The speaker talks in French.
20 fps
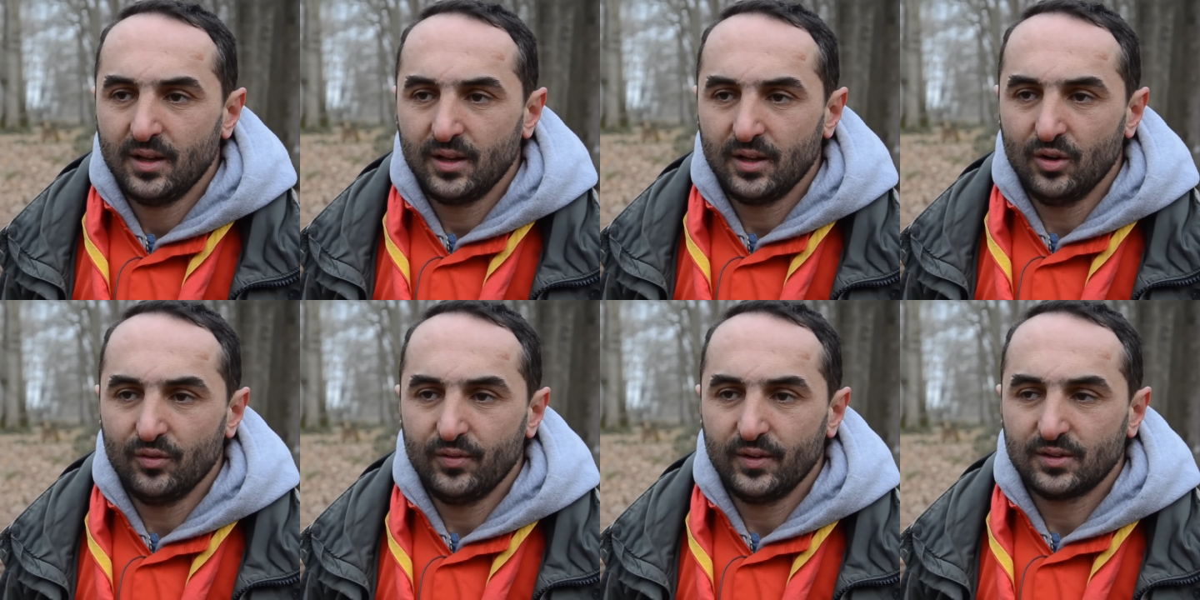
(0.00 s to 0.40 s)

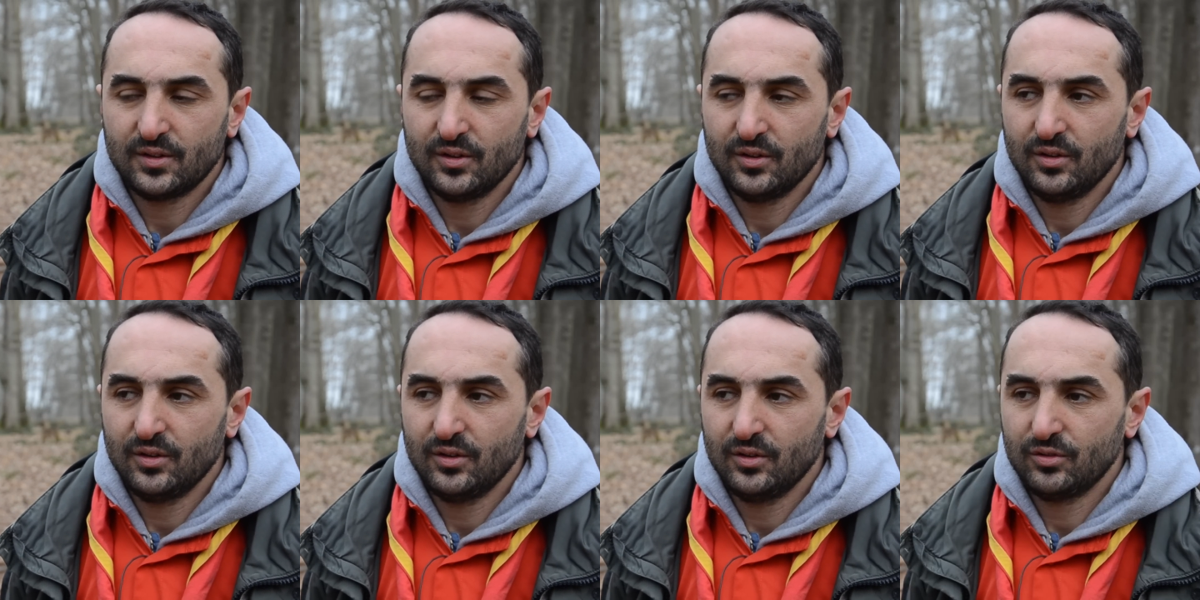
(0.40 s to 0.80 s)
Et en fait,
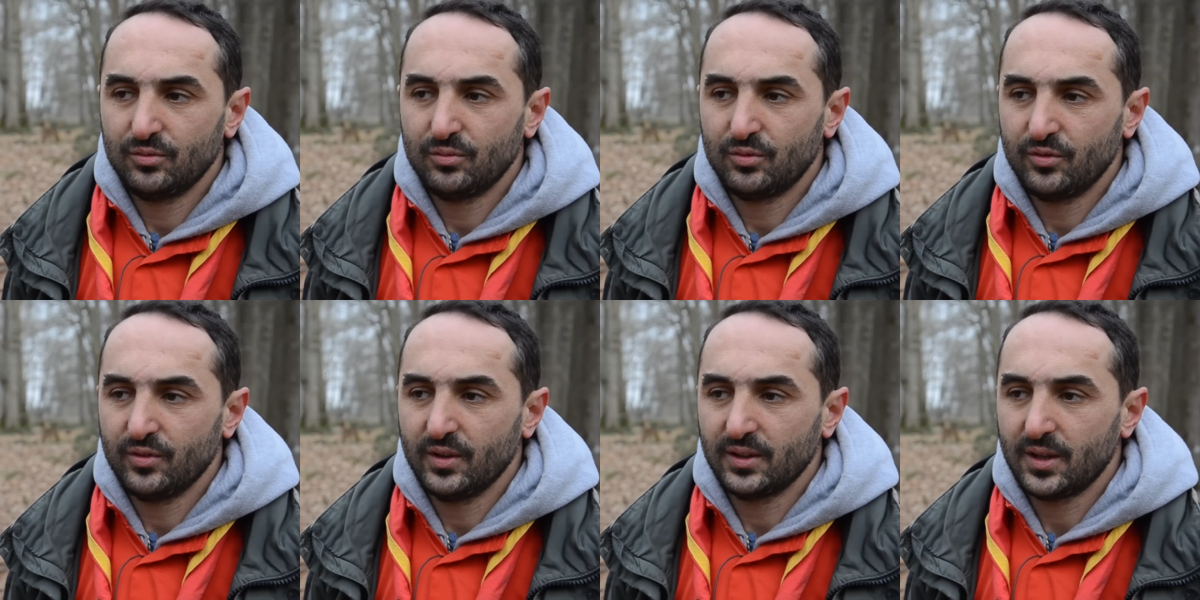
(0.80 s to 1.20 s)
euh, je
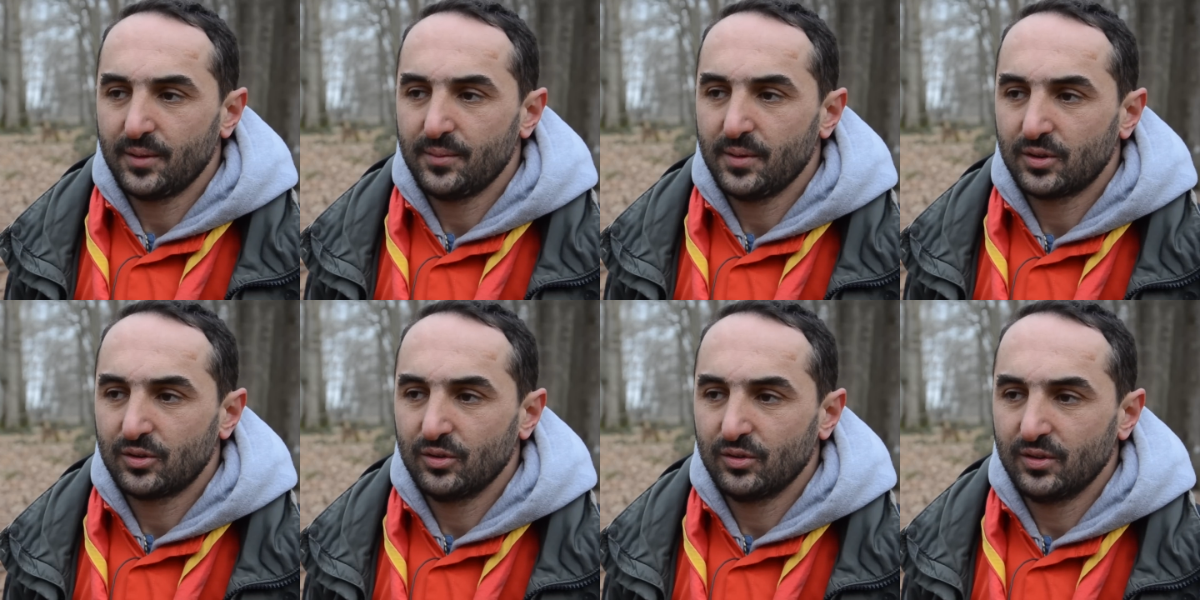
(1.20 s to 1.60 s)
me souviens très
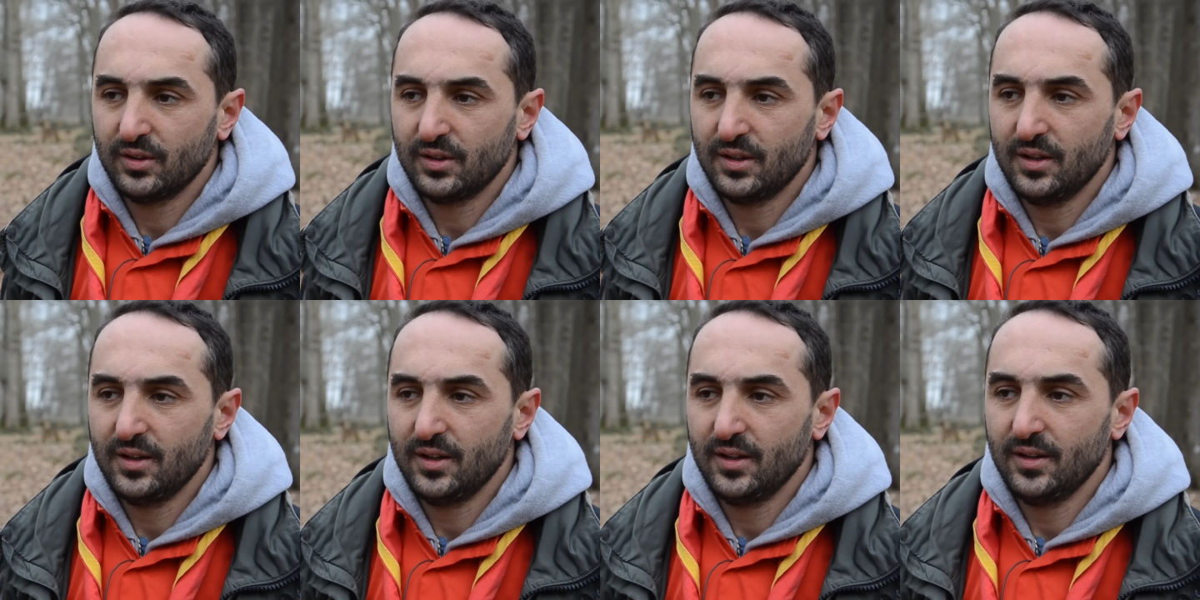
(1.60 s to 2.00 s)
bien que
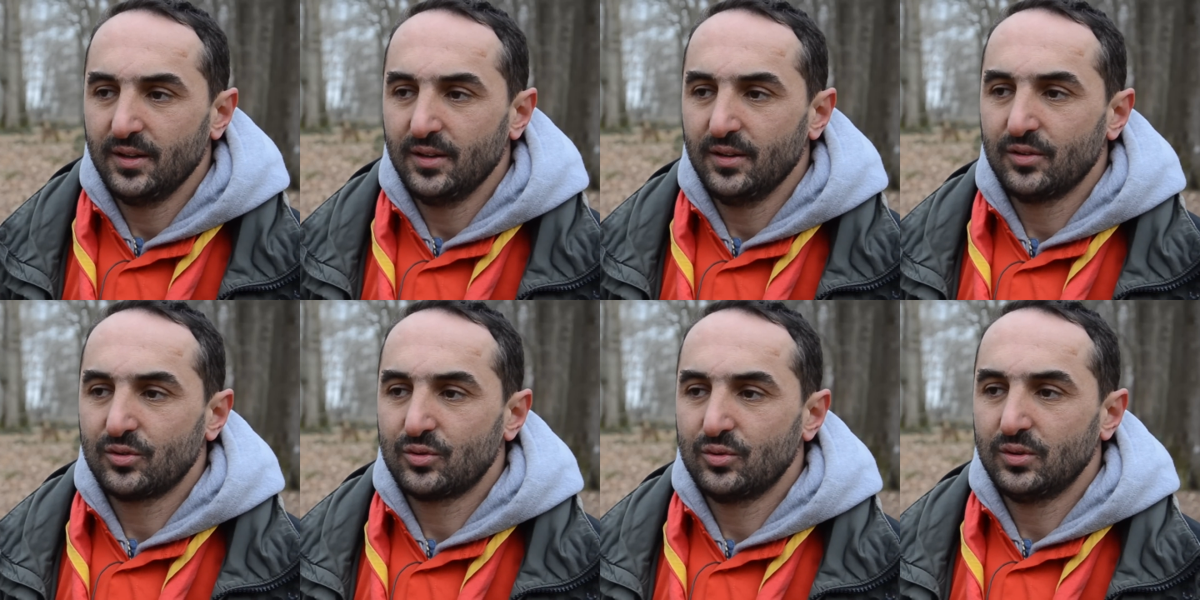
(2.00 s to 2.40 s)
c'était
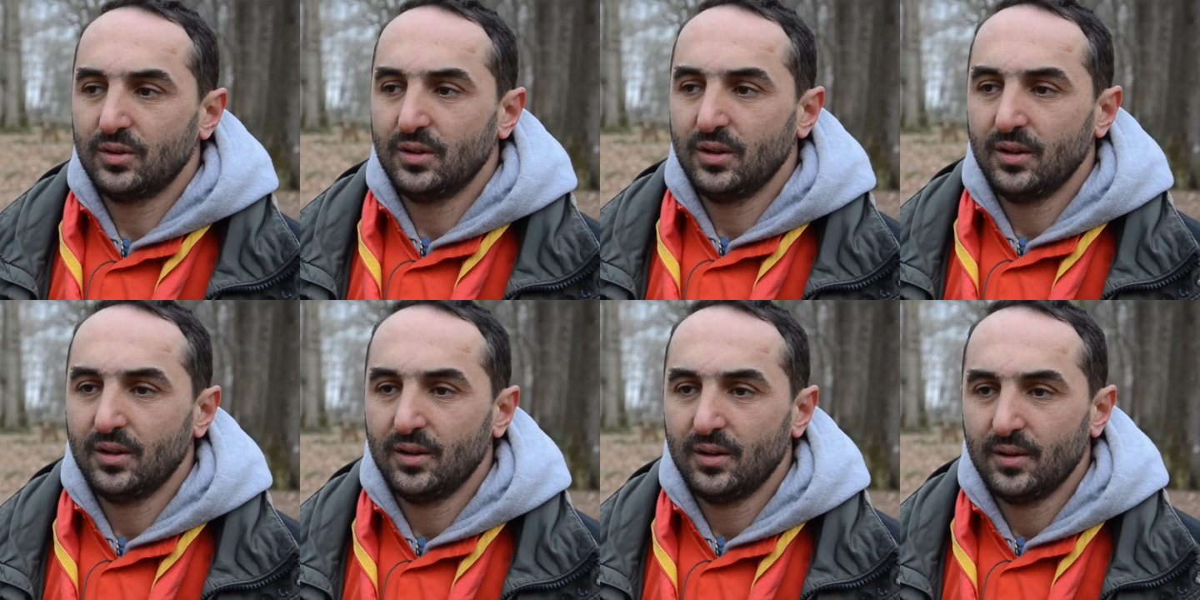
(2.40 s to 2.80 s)
les scouts,
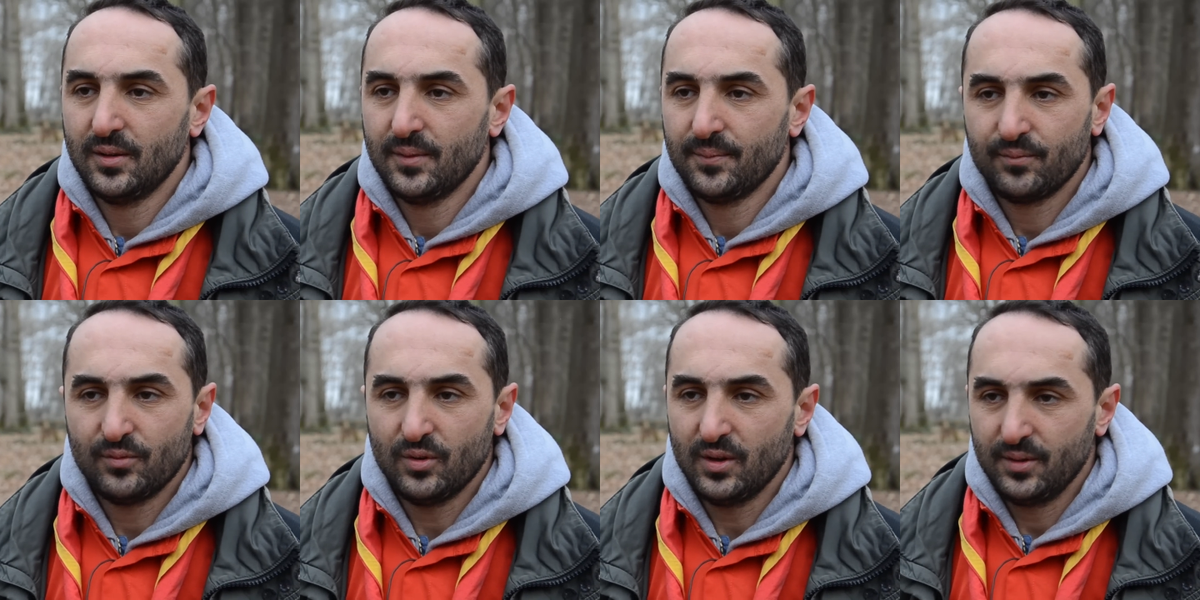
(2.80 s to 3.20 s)

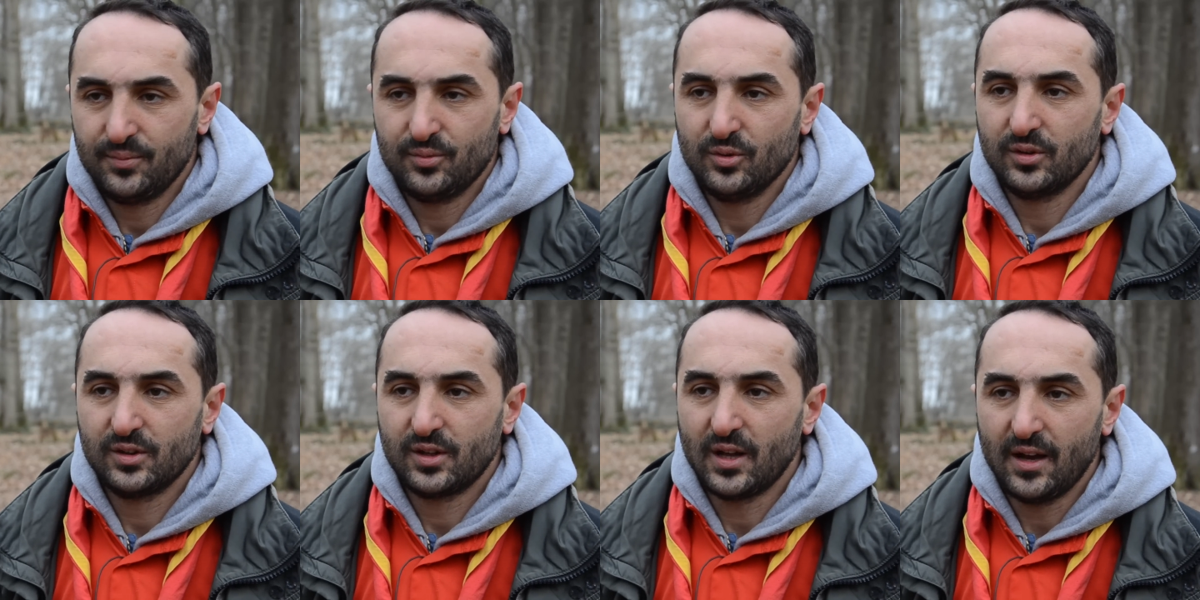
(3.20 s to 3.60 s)
enfin
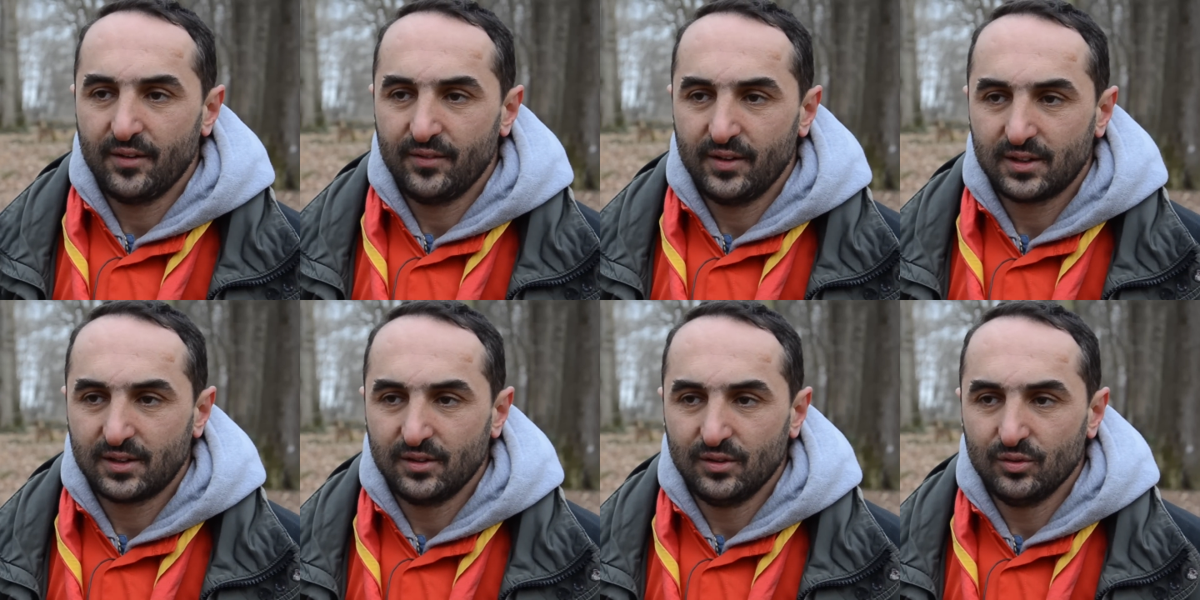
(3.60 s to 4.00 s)
les de
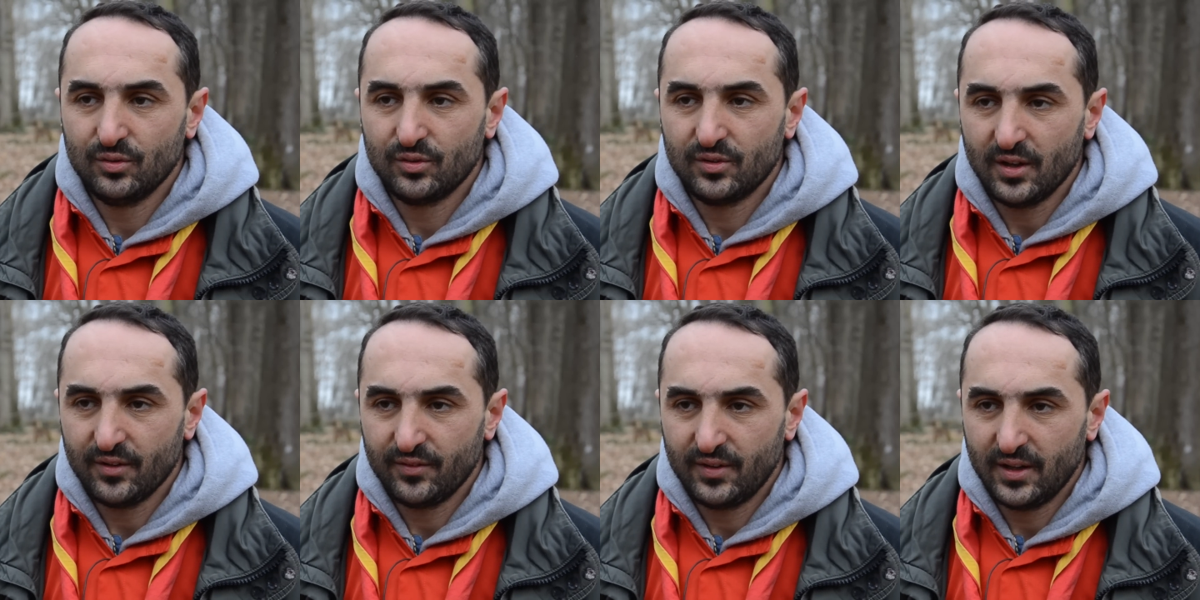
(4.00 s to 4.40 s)
caravelle qui nous
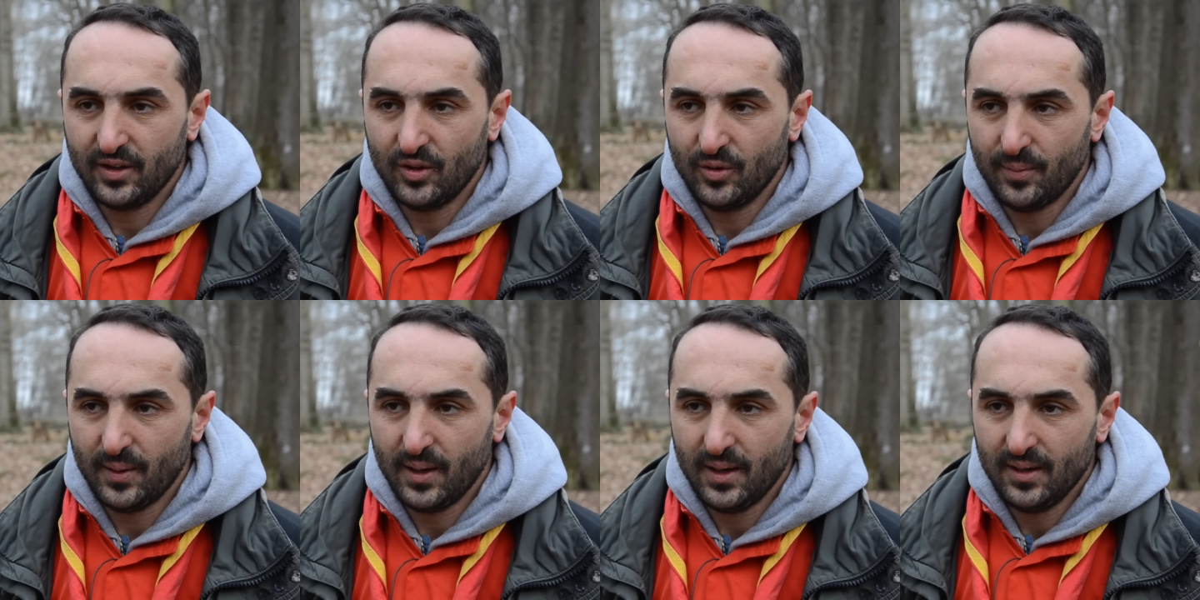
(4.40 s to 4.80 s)
servaient les
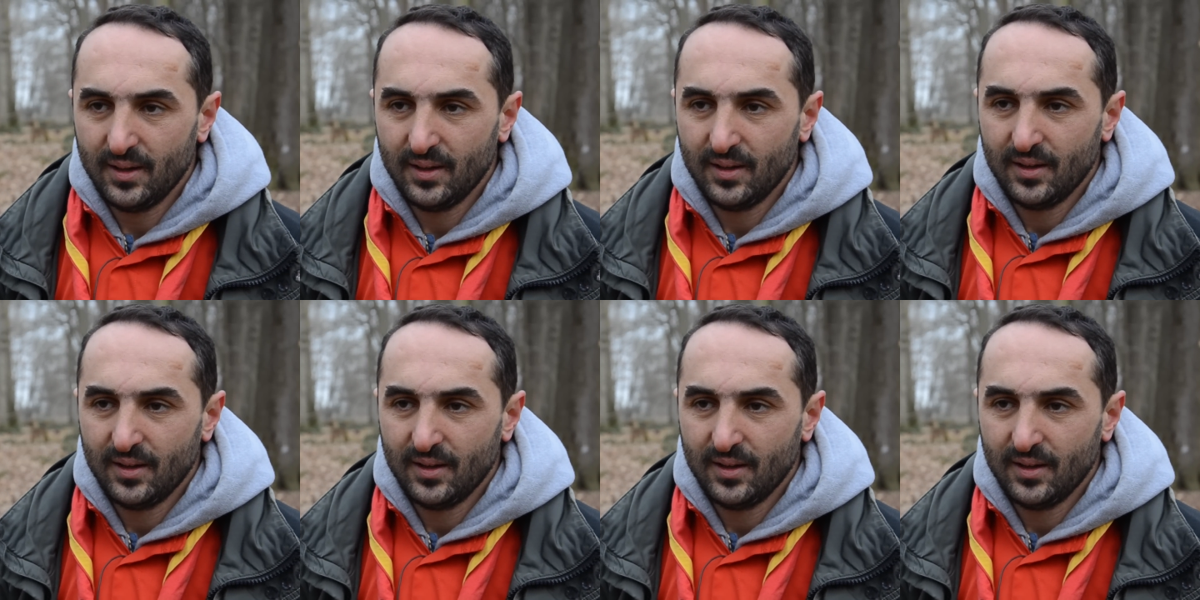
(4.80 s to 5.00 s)
repas.